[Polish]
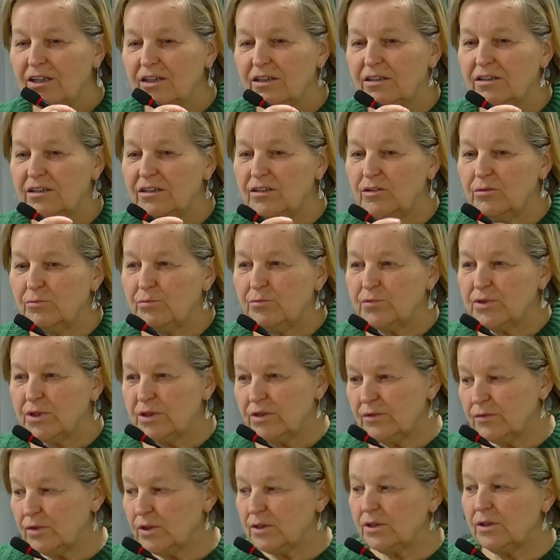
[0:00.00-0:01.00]
E,
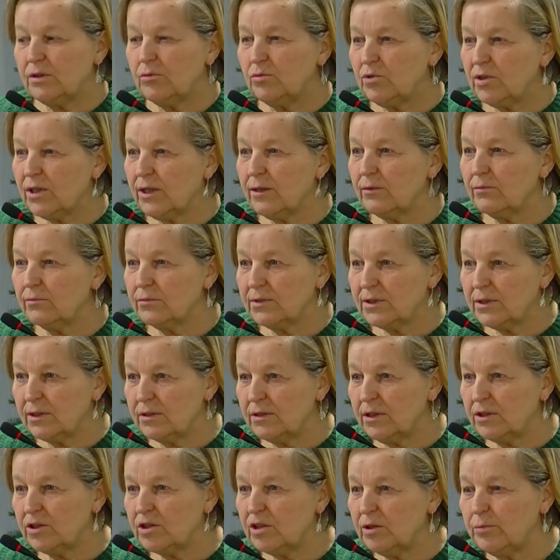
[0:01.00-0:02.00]
przede wszystkim chciałam
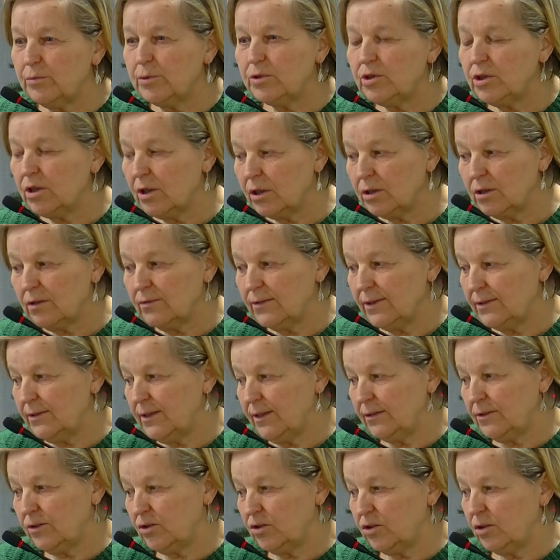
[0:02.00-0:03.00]
serdecznie podziękować
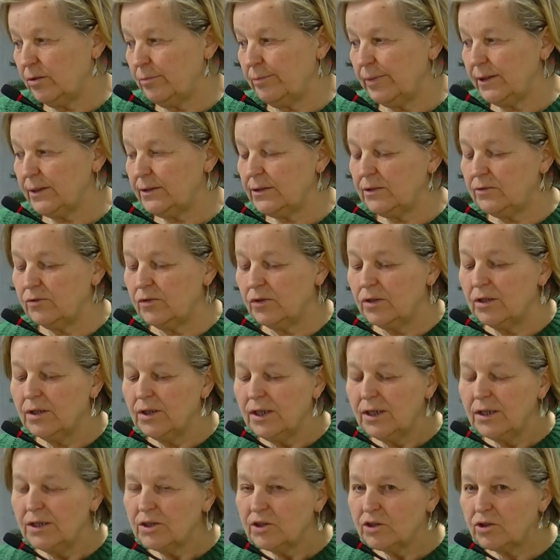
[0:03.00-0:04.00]
za to, że Państwo
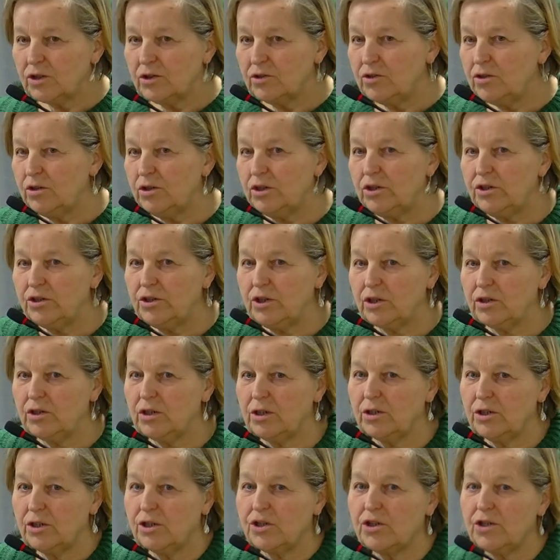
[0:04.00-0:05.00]
zgodziliście się
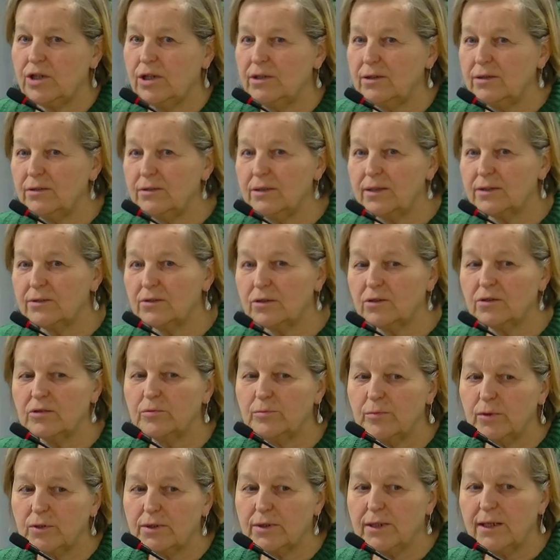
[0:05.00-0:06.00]
jeszcze na to
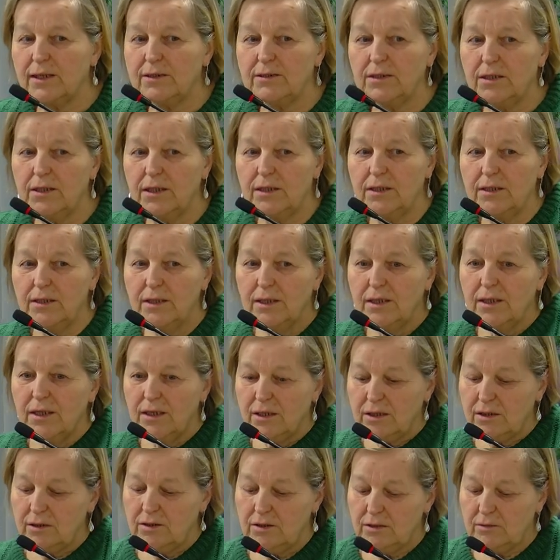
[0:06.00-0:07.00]
spotkanie
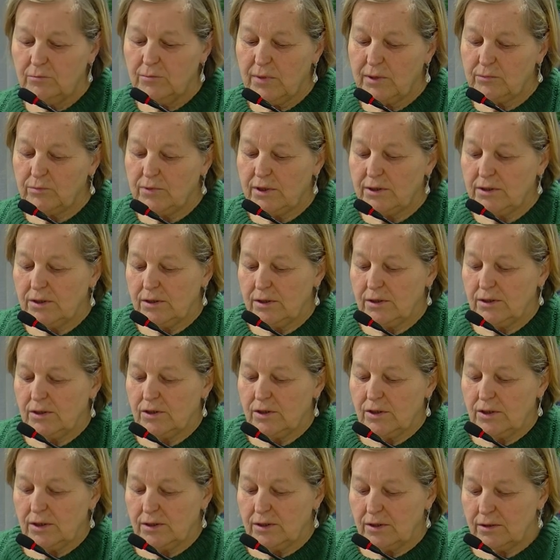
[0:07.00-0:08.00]
i mam nadzieję,
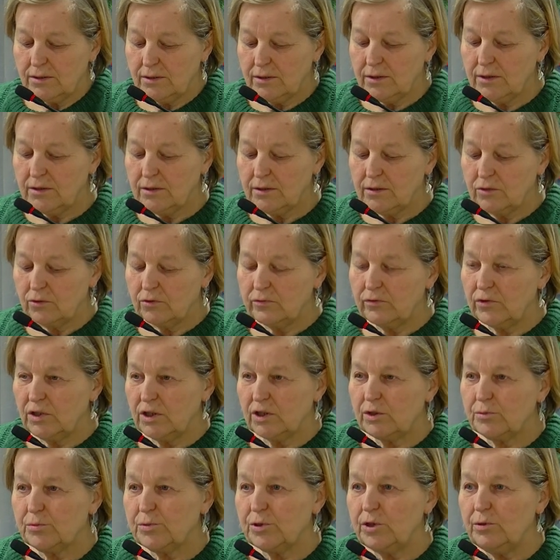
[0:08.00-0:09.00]
że e,
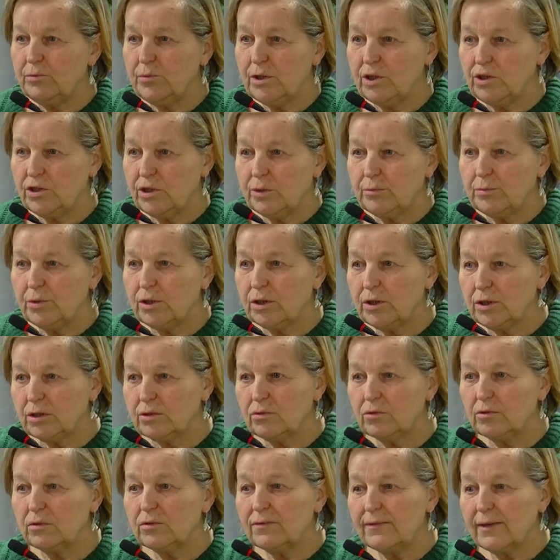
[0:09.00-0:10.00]
również przyjmiecie
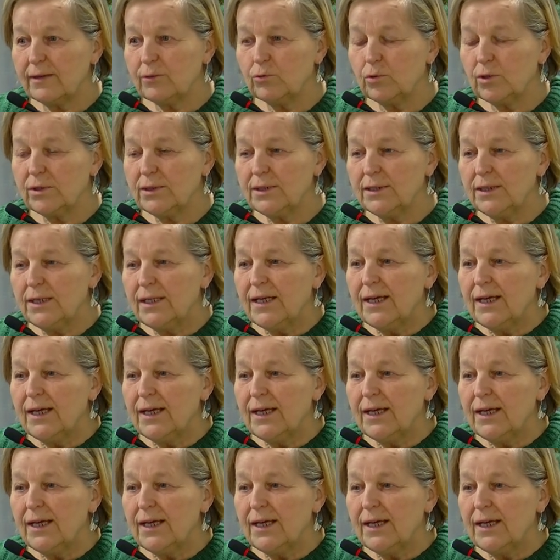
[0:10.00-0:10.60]
projekt uchwały.